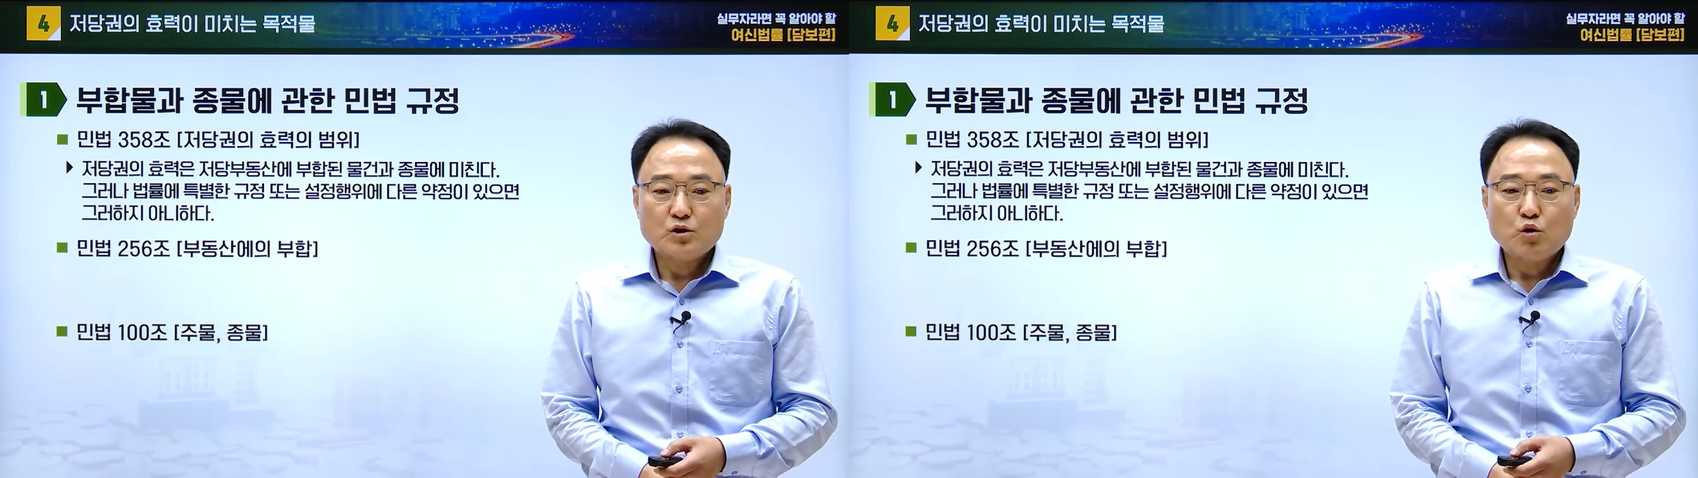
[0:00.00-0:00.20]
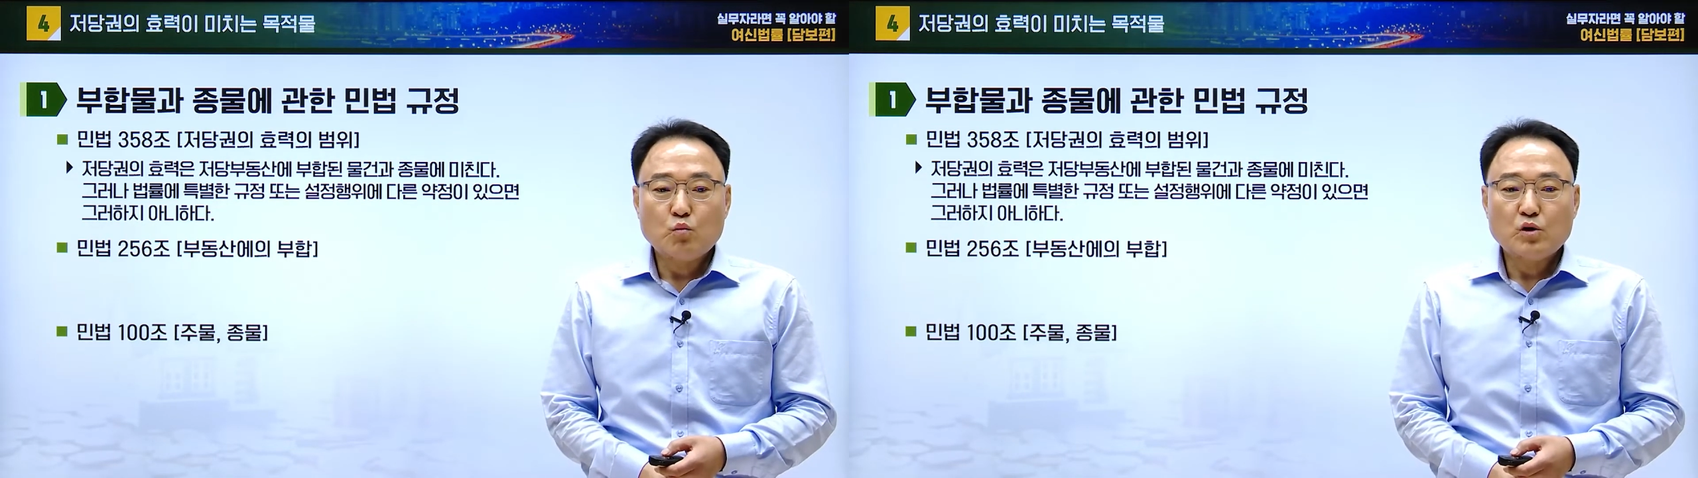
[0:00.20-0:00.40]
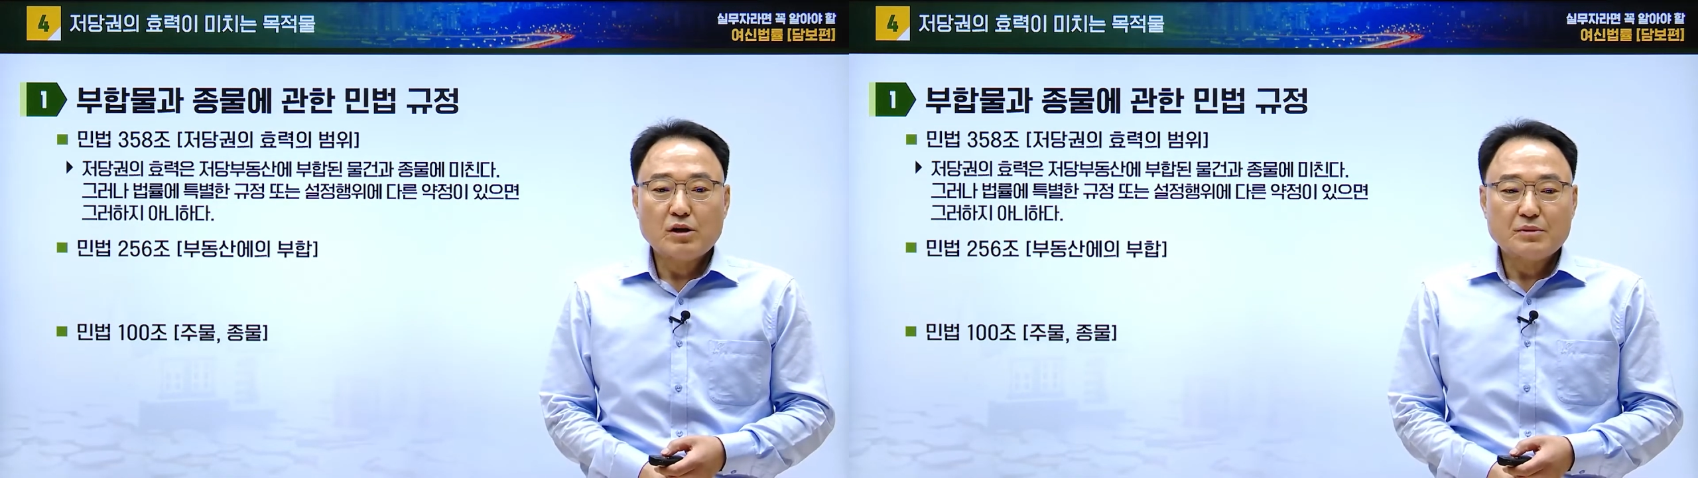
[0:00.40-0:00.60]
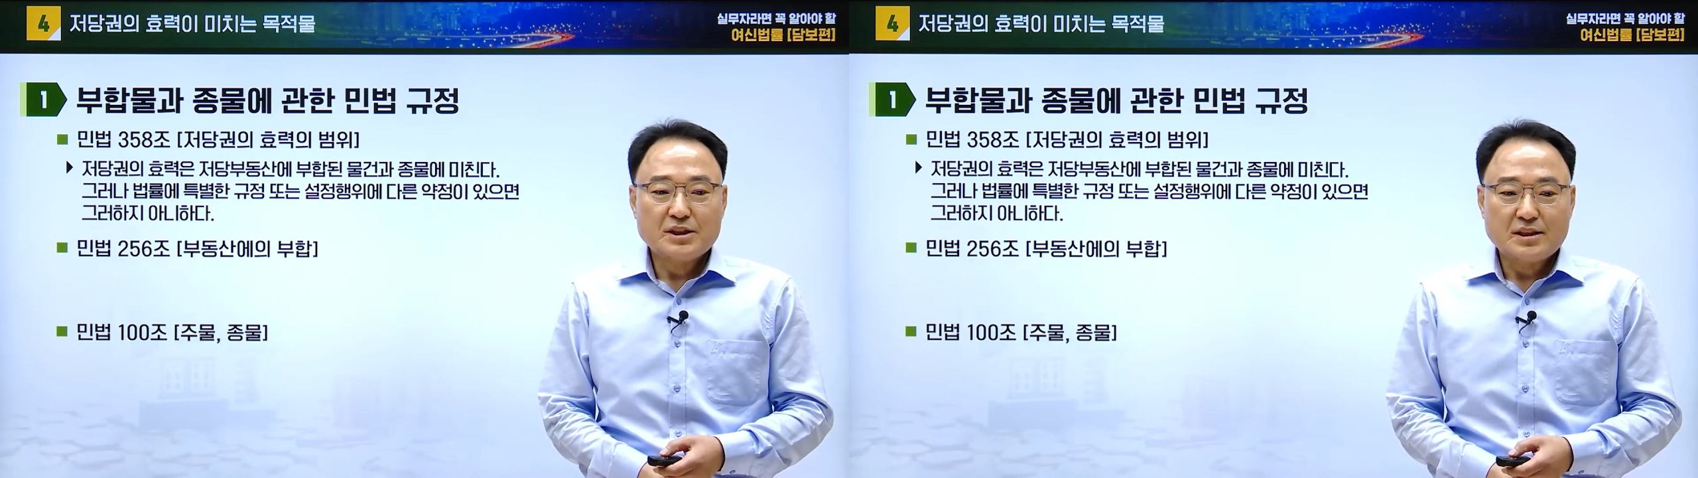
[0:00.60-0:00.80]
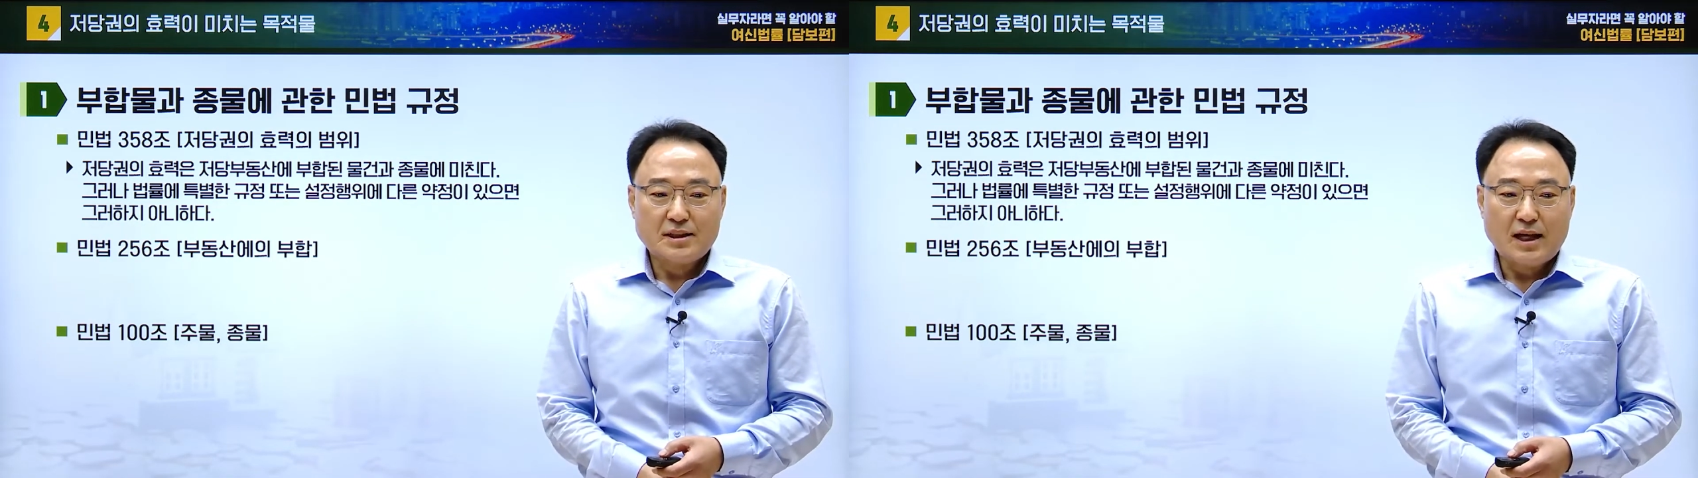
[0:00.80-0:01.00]
종물에
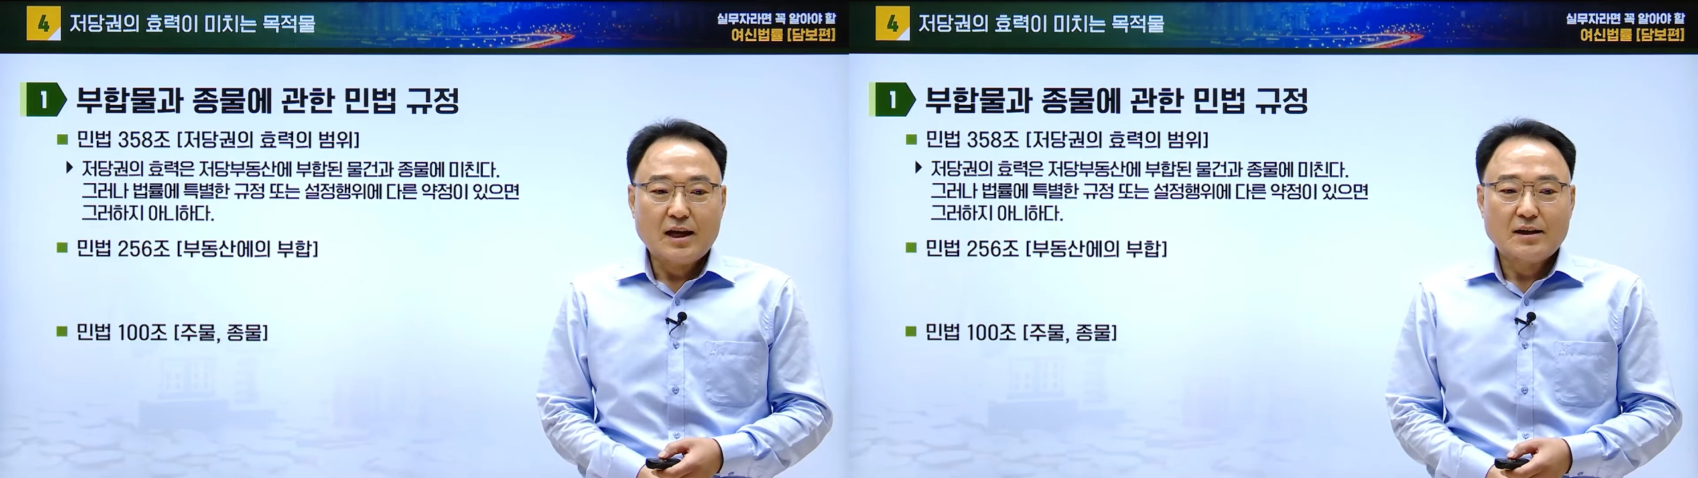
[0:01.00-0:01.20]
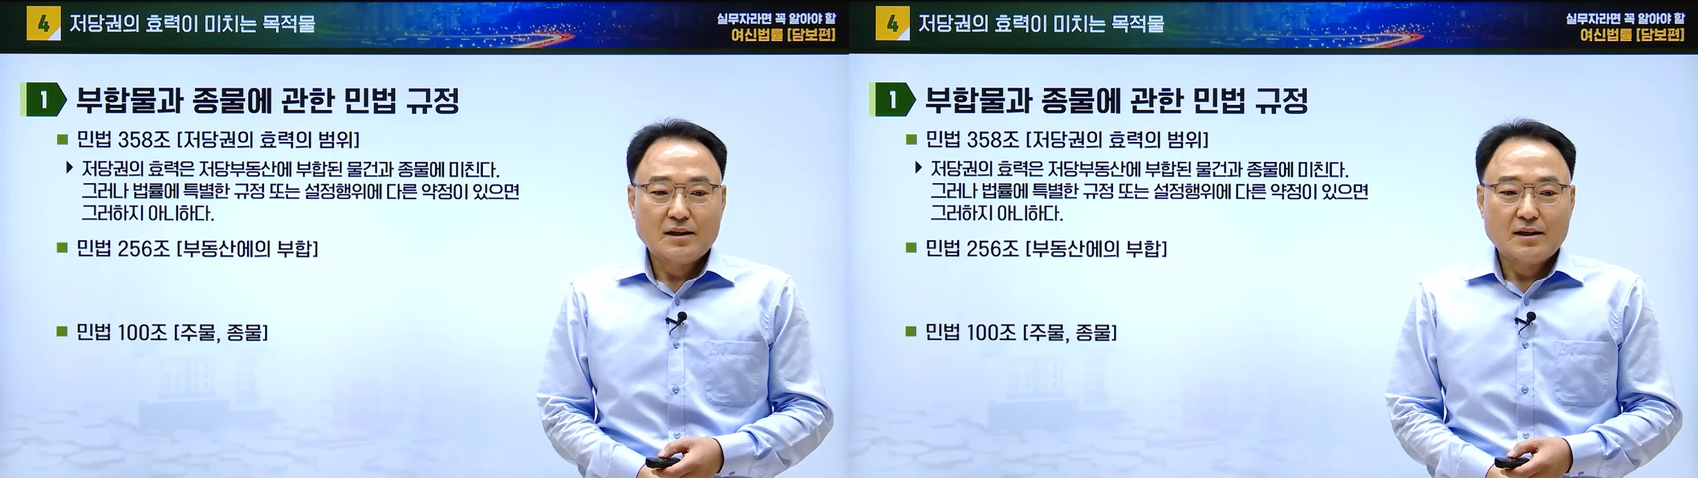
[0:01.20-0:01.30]
미친다.